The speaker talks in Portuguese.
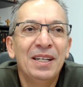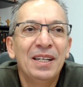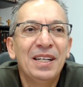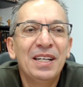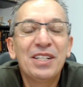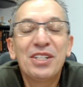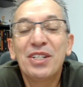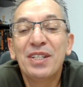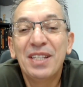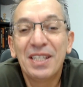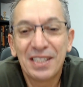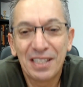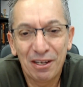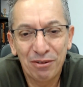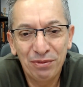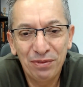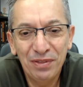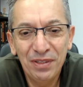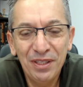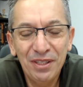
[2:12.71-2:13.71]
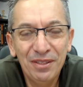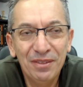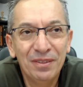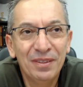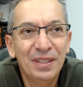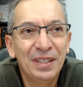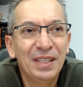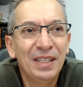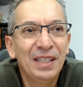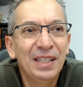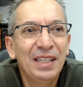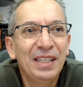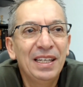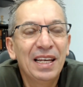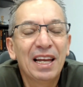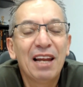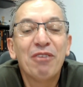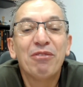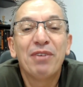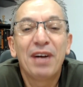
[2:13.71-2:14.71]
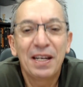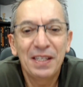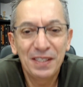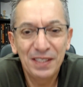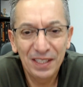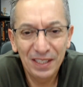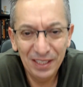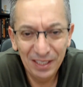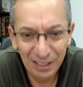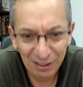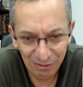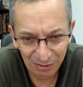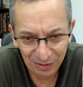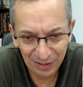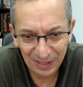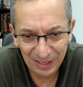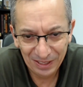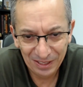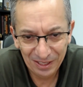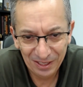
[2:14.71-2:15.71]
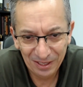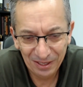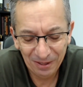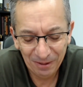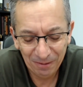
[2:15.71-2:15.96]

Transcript: este desafio e ela vai seguir em frente.